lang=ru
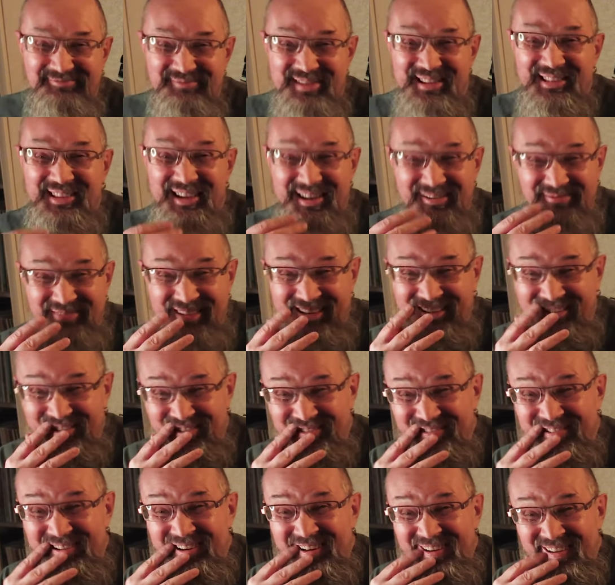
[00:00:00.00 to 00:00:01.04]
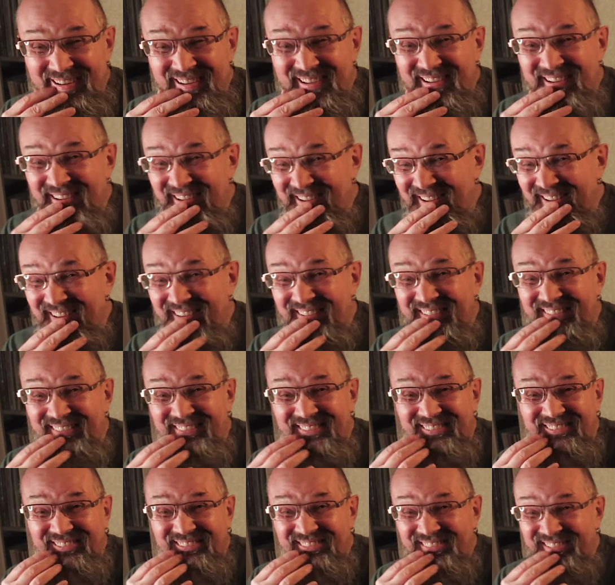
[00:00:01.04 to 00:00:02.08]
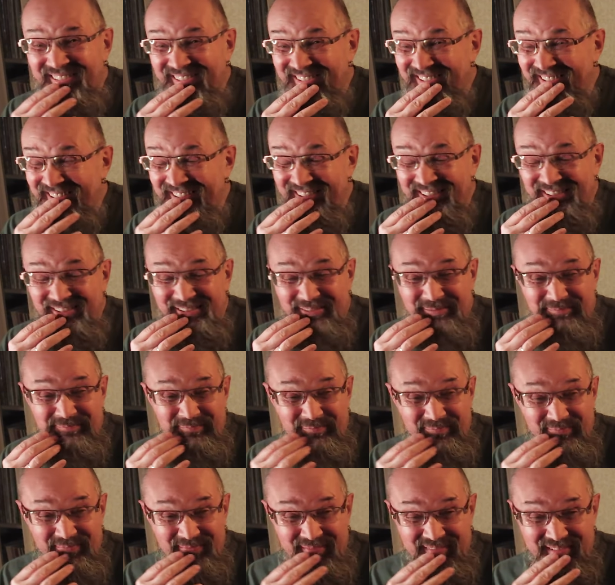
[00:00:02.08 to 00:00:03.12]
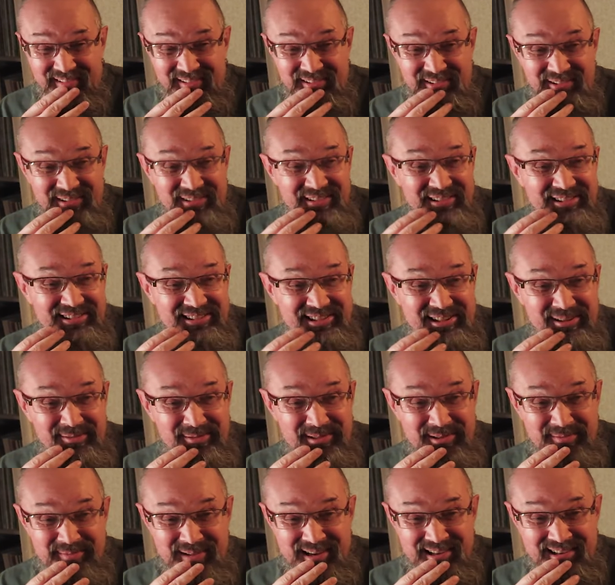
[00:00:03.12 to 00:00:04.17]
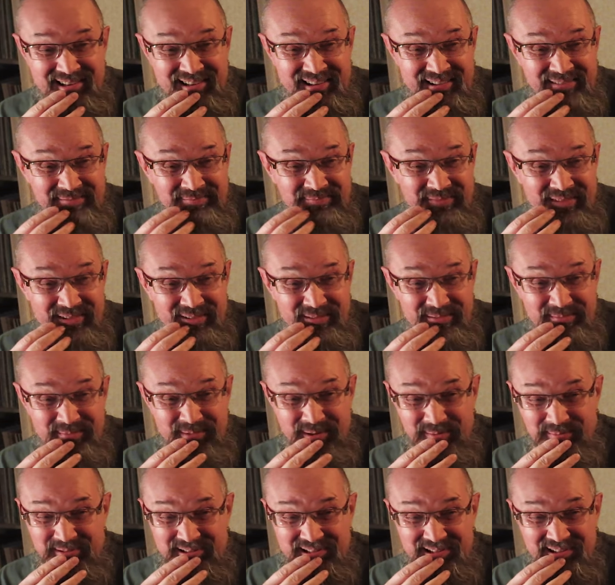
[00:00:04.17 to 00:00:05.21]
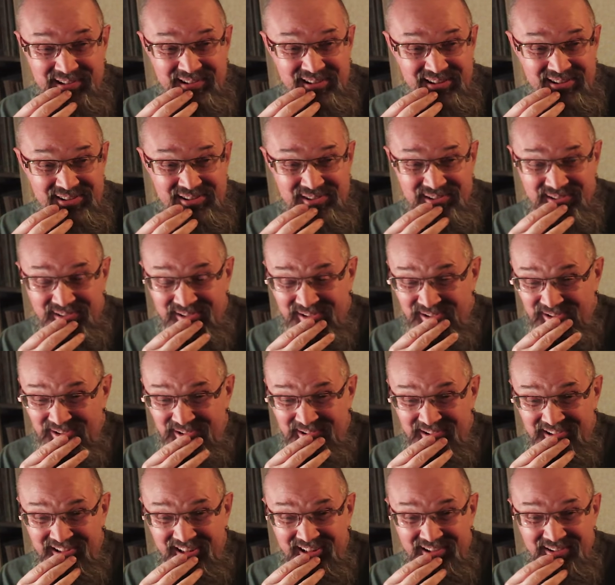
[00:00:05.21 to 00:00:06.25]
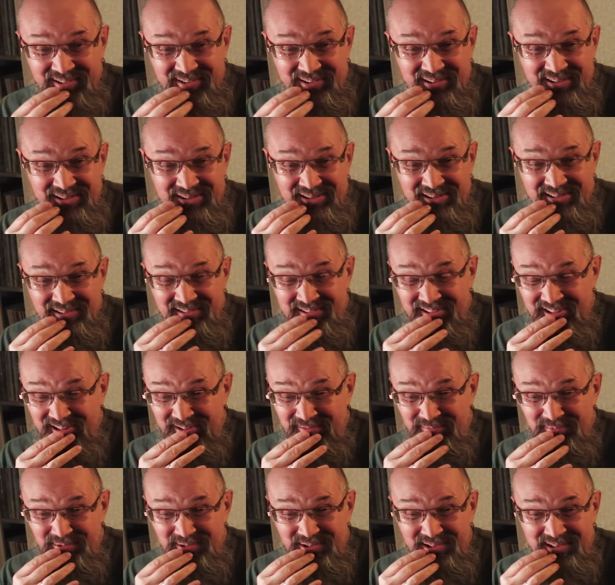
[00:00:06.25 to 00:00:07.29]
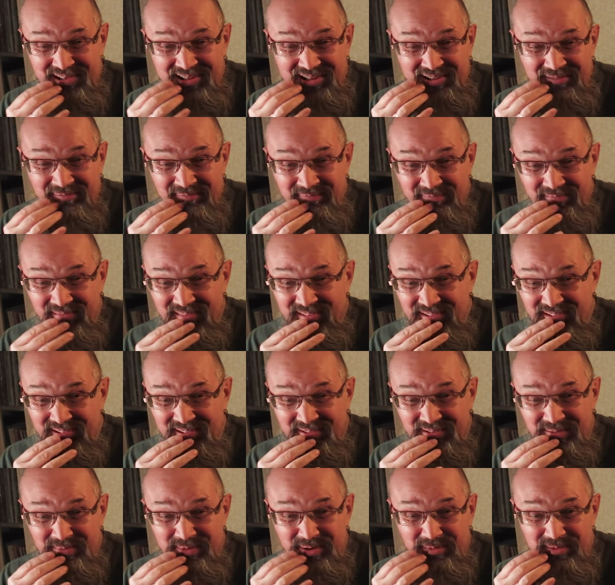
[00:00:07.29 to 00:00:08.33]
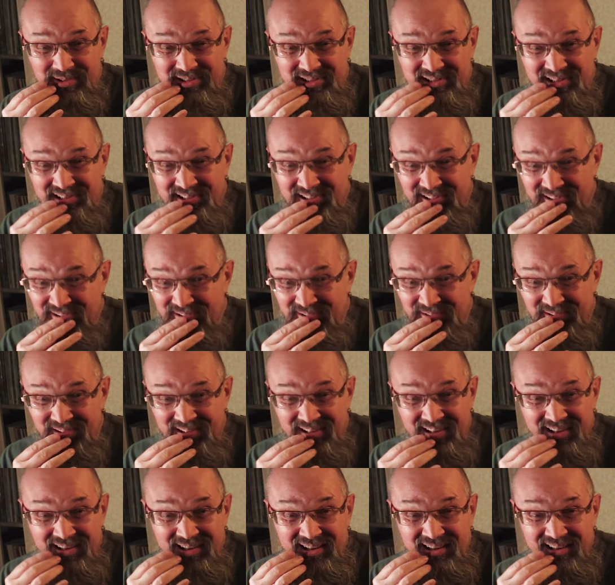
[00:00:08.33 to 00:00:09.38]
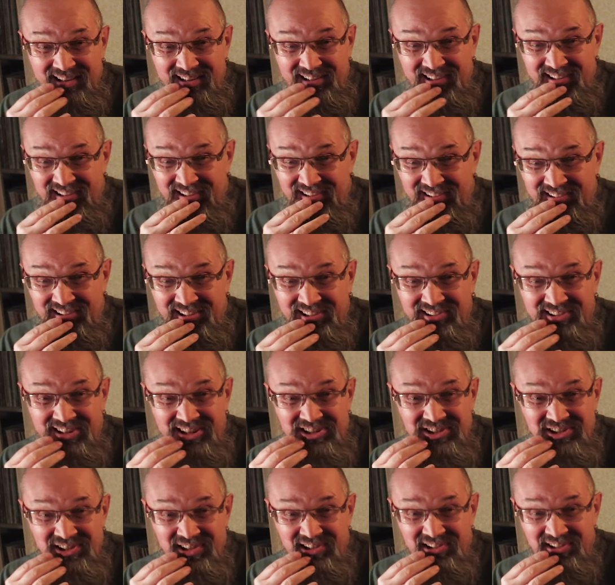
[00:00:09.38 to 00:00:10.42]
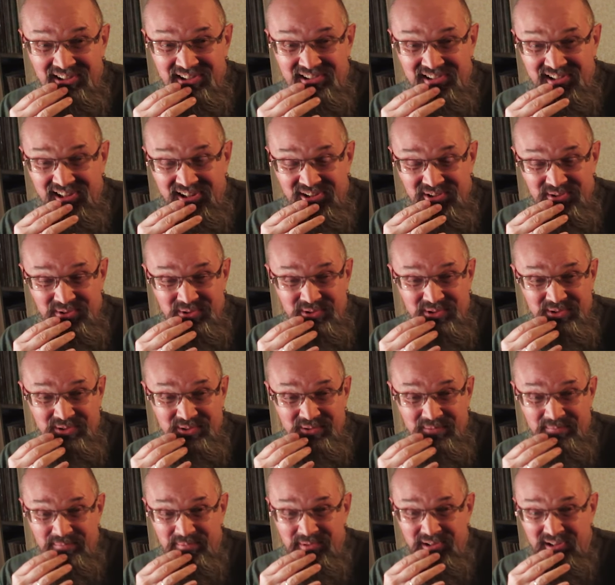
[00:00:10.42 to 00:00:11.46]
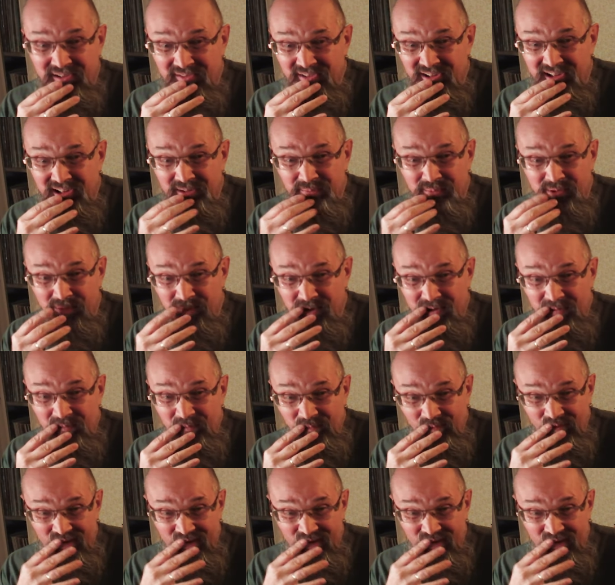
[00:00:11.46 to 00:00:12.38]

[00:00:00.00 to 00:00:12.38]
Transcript: меломанов. Вот. Но, тем не менее, Боб Сигер, что такое за музыка у Боба Сигера? Ну, э, для начала я скажу, что первые альбомы